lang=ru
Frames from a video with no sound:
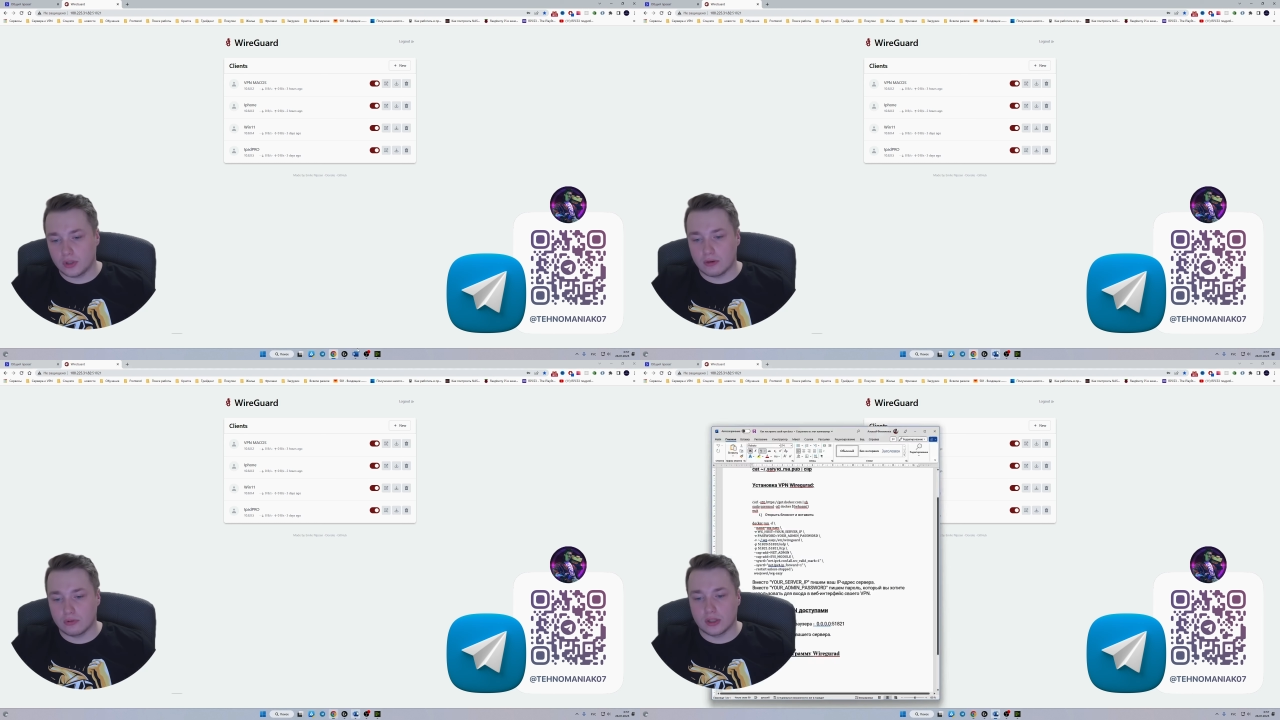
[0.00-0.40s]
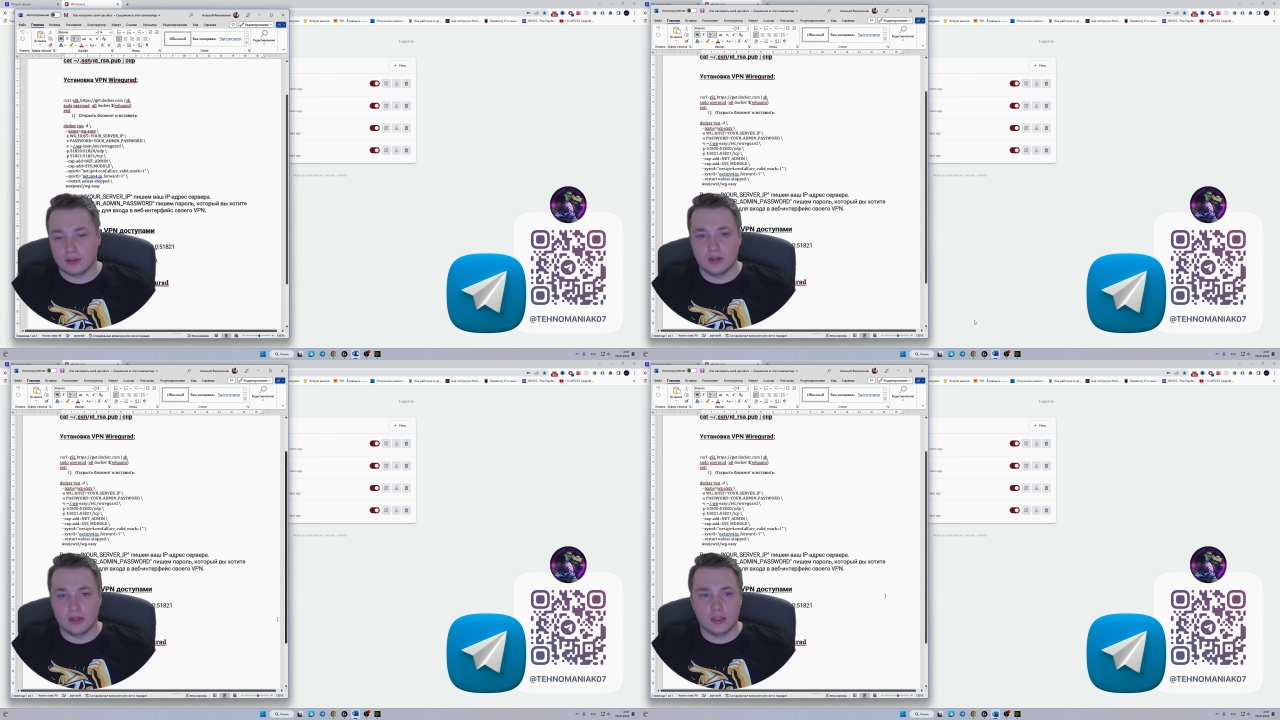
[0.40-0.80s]
Так вот
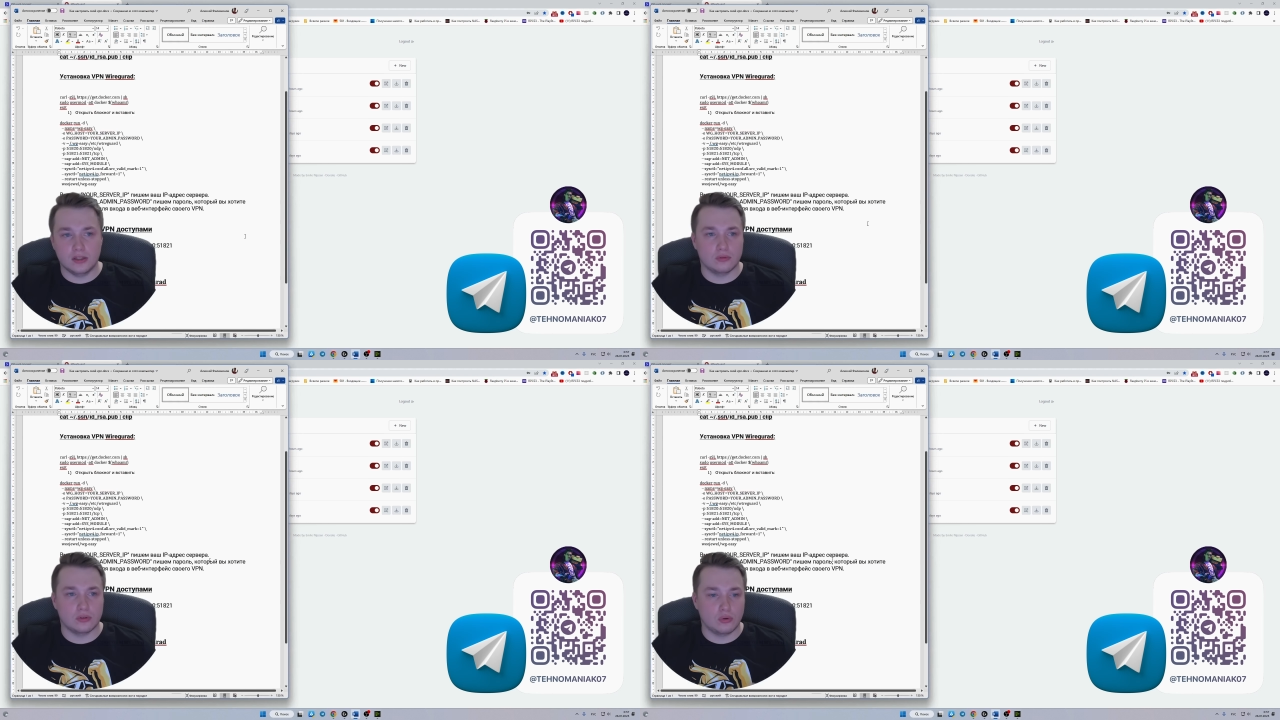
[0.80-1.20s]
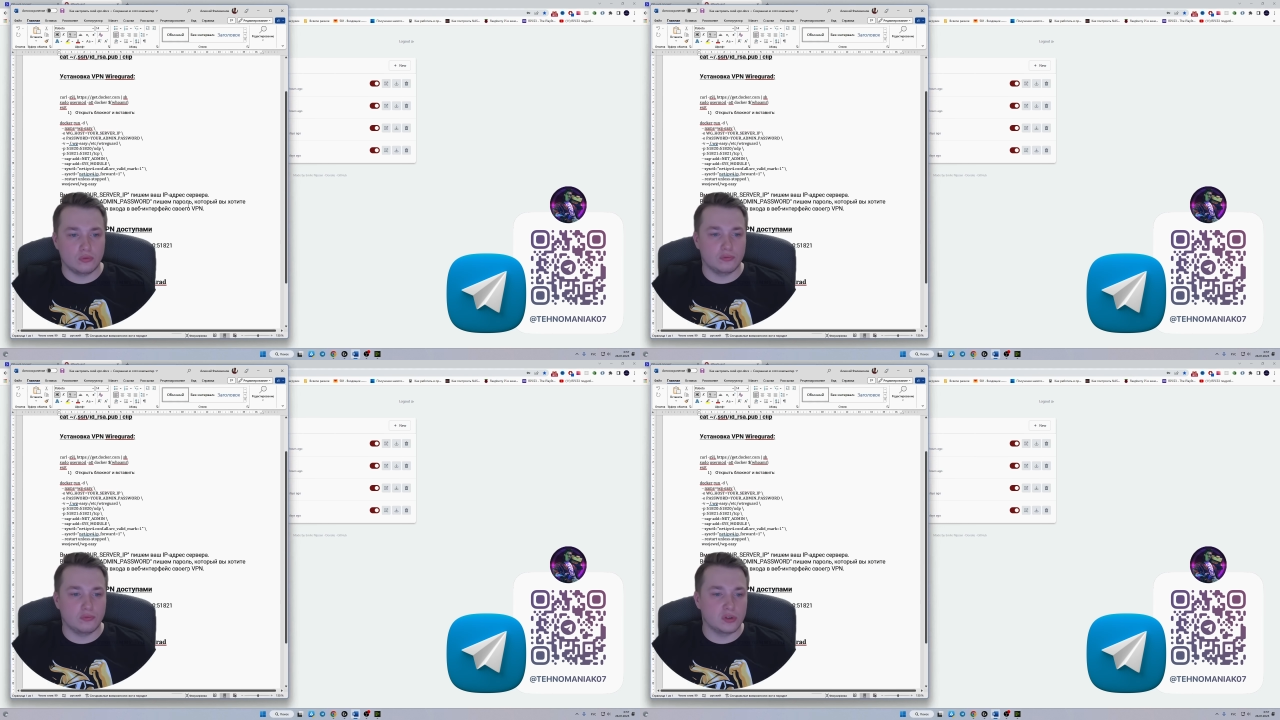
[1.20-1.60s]
она выглядит,
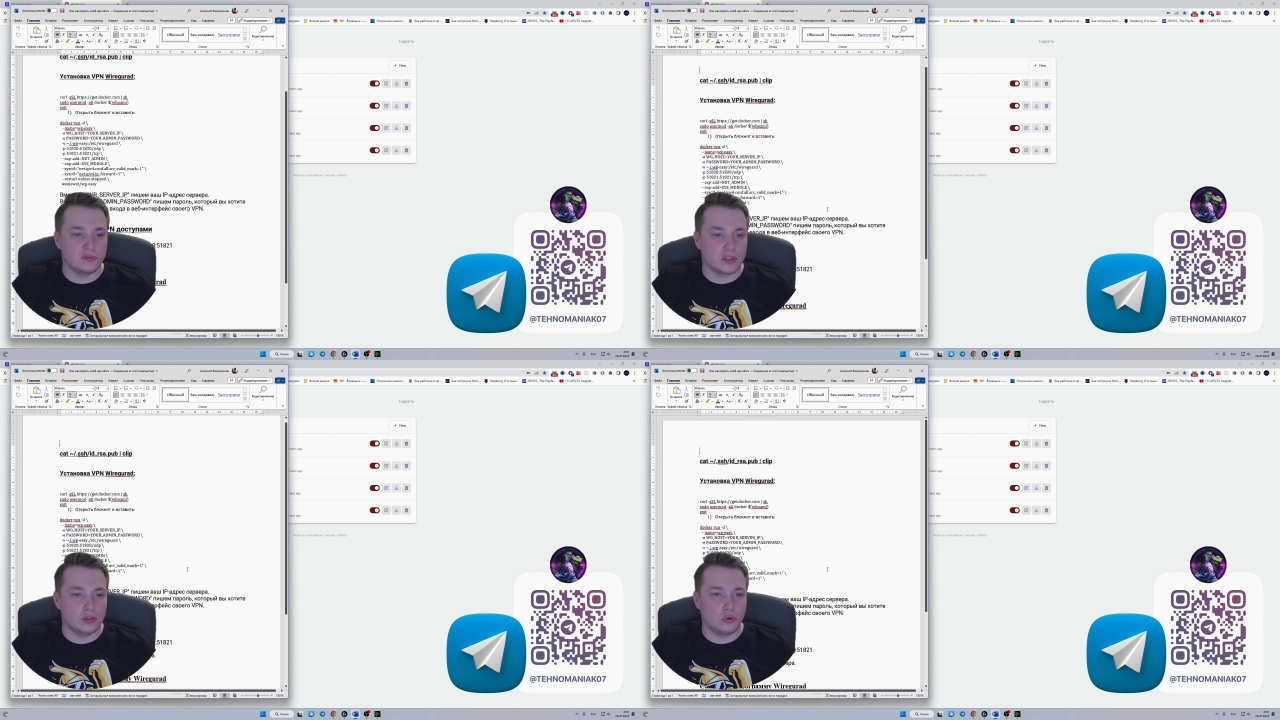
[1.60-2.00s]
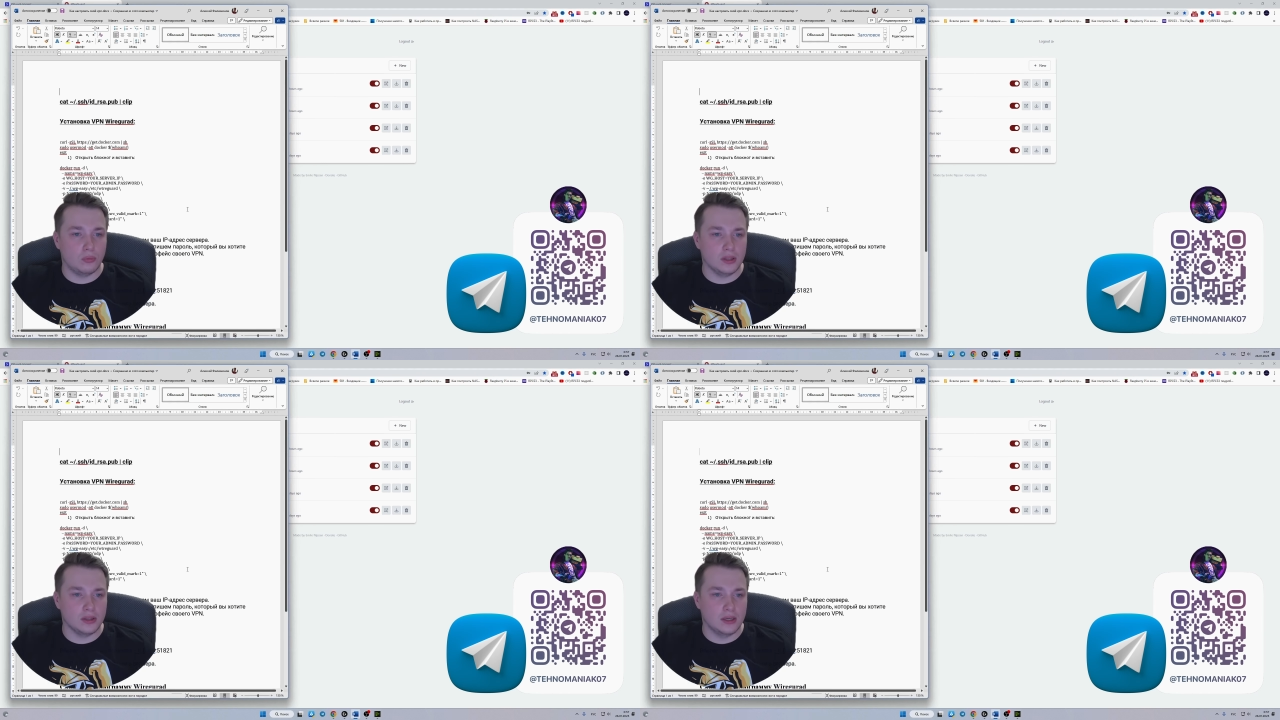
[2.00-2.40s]
такой вот вордовский
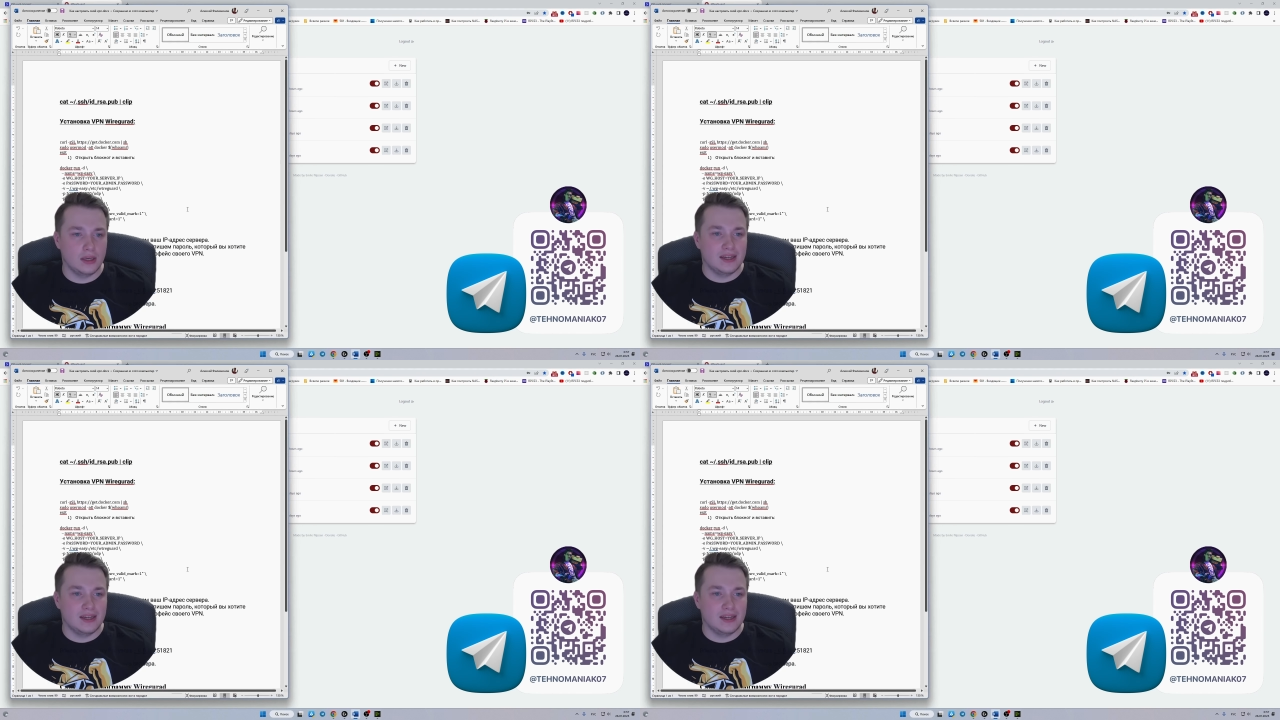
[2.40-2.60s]
документ,